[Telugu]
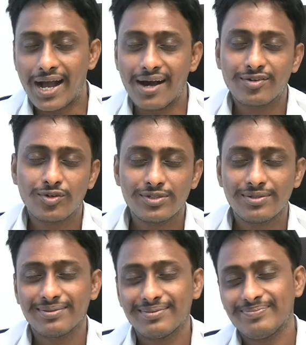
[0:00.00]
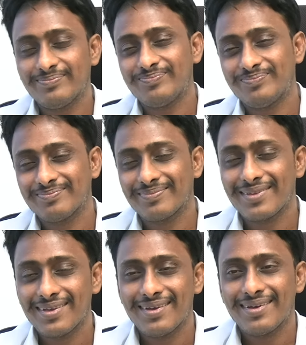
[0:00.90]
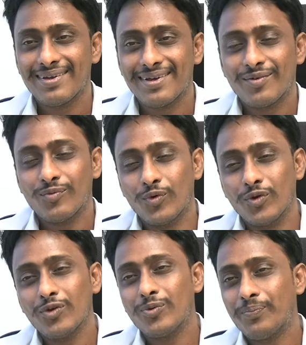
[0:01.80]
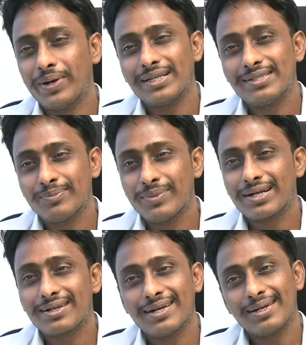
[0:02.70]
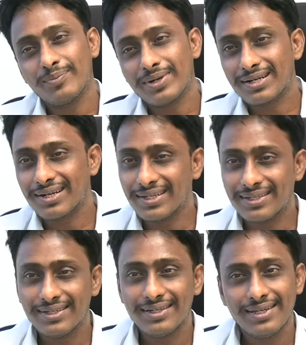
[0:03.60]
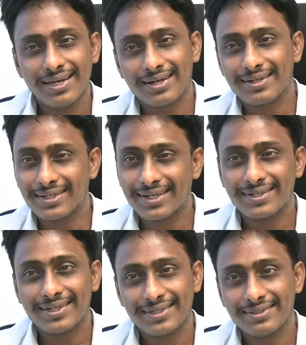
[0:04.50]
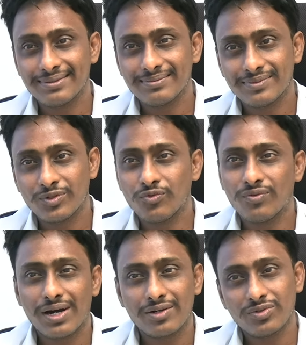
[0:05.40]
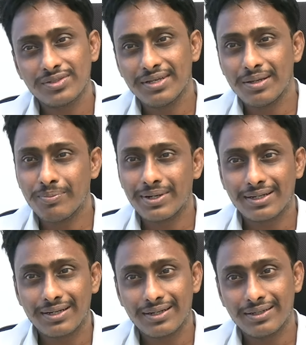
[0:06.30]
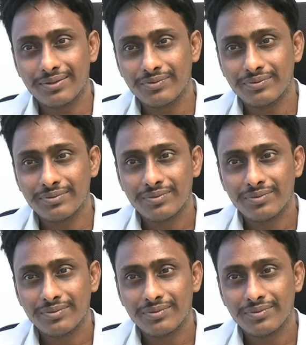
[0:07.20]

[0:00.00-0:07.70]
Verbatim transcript: ఆ వెళ్ళి అంటున్నాను అసలు ఏందంటారు అది ఒళ్ళు బలిసి మాట్లాడిన మాటలు అన్ని అక్కడ రికార్డ్ అయినాయి నువ్వు ఆ రోజు ఏం మాట్లాడావు